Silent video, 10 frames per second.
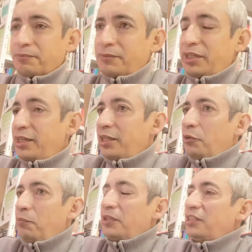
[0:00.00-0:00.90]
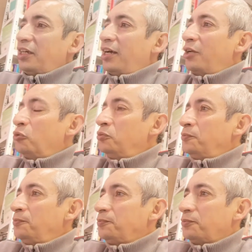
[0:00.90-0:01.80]
miren, les voy a platicar
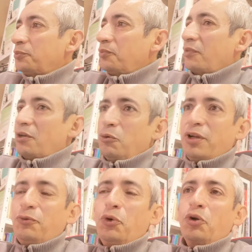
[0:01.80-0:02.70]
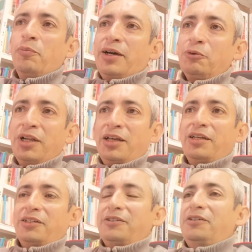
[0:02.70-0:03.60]
una forma,
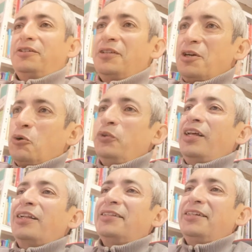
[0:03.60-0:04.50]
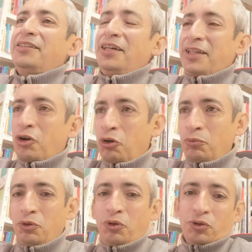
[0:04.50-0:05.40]
una, una receta de
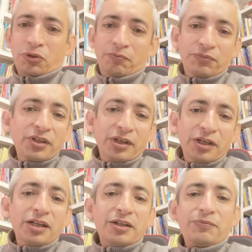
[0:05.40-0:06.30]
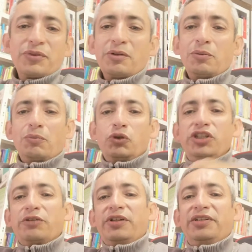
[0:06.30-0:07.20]
cómo
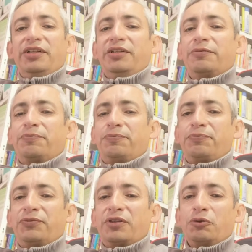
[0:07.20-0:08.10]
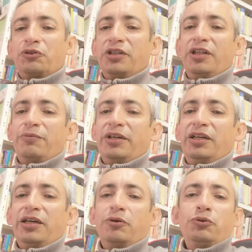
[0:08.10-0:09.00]
muchas veces ustedes ven
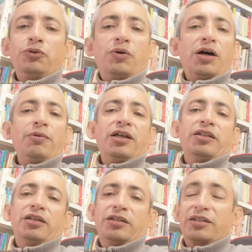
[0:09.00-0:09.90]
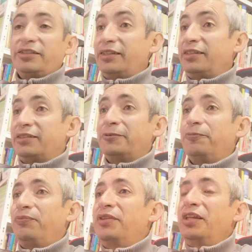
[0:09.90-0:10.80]
que uno habla de recetas
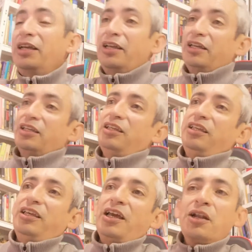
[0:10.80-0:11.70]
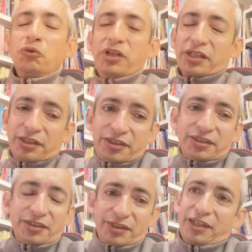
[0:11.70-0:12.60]
y hay algunas recetas
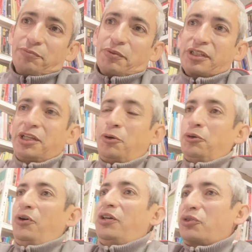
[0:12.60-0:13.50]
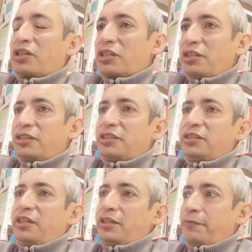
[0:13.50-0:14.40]
que sí las practico yo, hay otras recetas
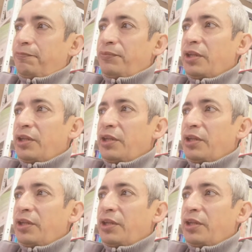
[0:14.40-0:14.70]
que